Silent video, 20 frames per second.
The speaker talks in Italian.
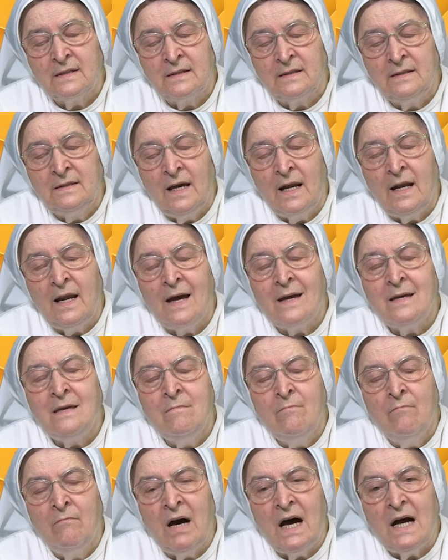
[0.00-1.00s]
della
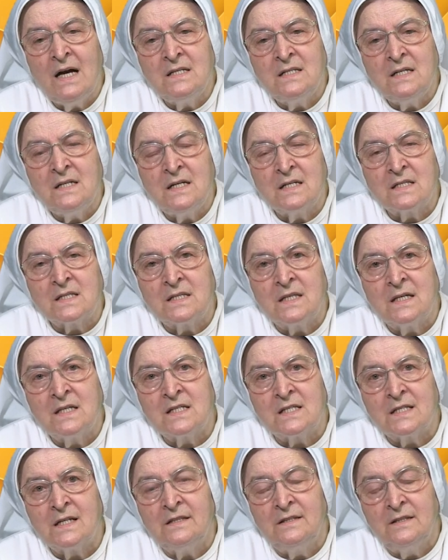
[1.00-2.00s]
immagine
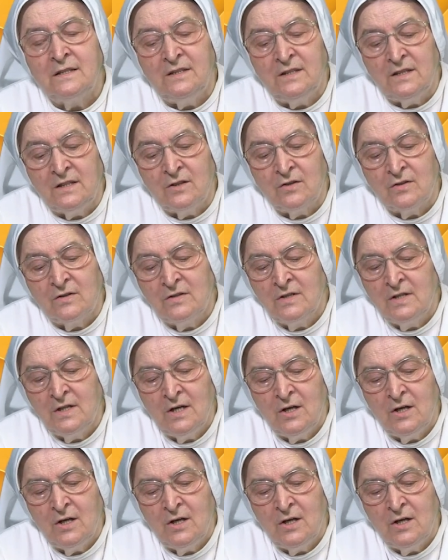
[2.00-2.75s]
stessa di Dio.